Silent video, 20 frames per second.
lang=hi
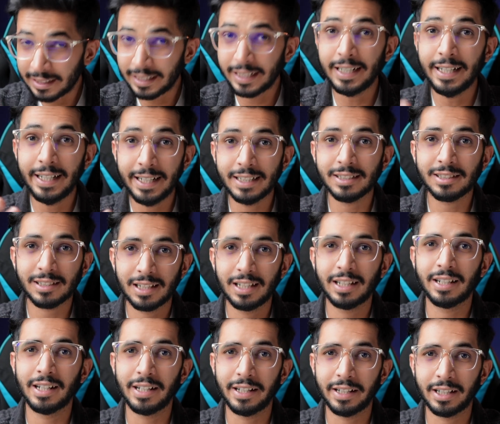थ्री डेज के लिए
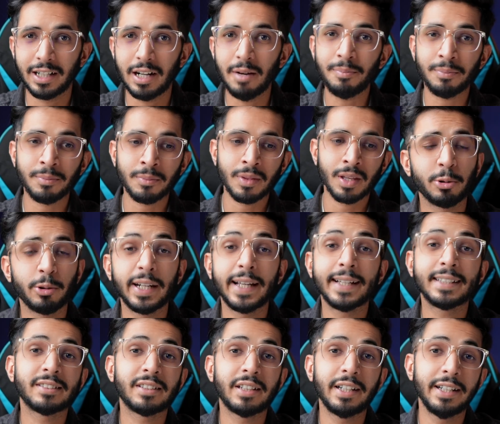रहेगा तो
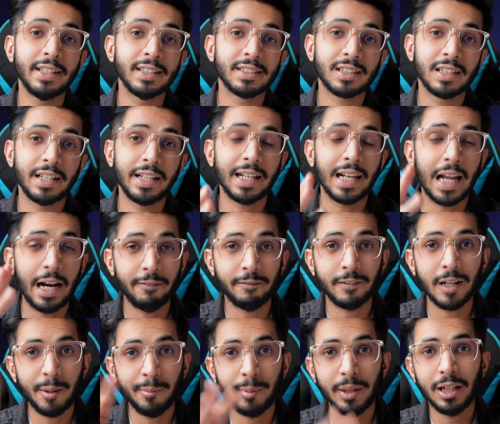नेक्स्ट थ्री डेज के लिए लाइफ
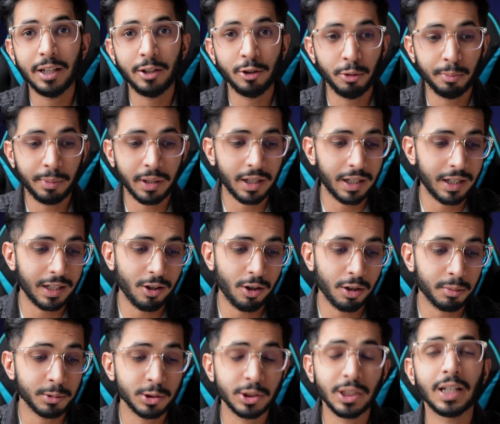टाइम डील के ऊपर रहेगा
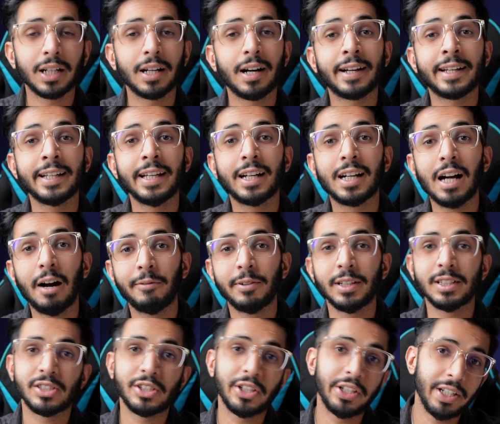और मुझे लगा कि काफ़ी
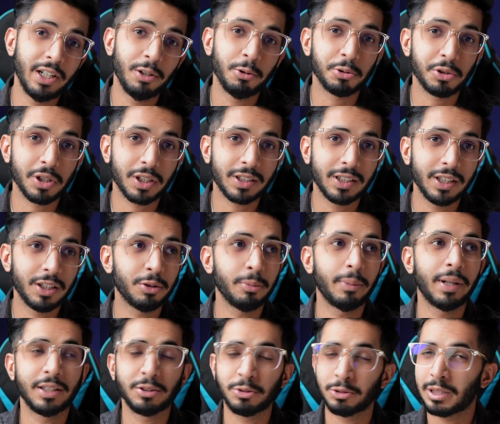अच्छी डील हो सकती है तो
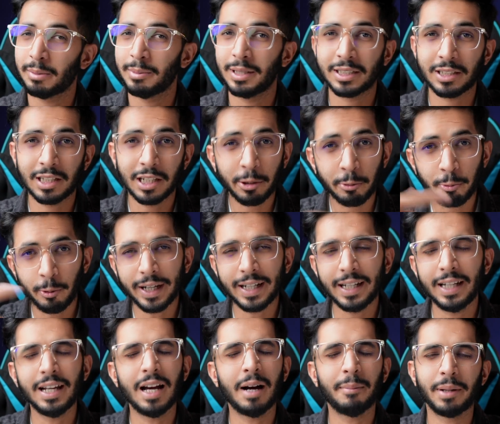मैंने सोचा मैं इसके लिए
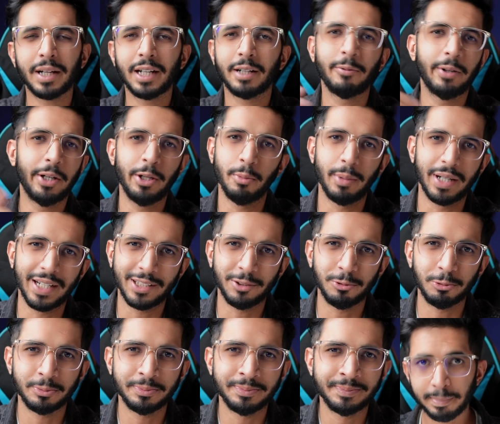क्विकली यहाँ पर एक वीडियो बना
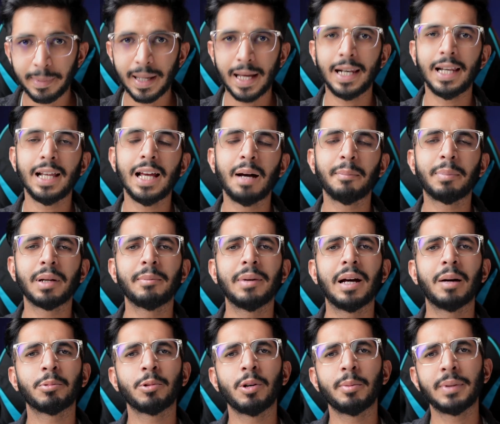दूँ पहले यहाँ पर मैं
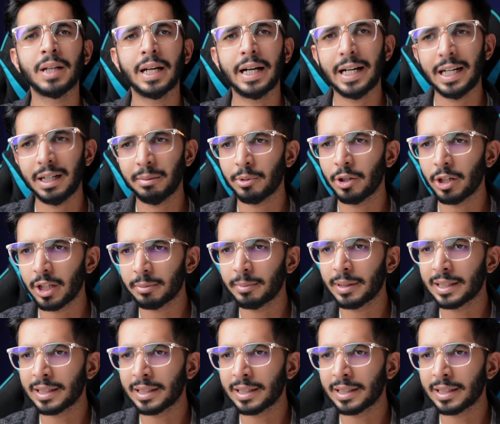आपको अपना एंड प्रोडक्ट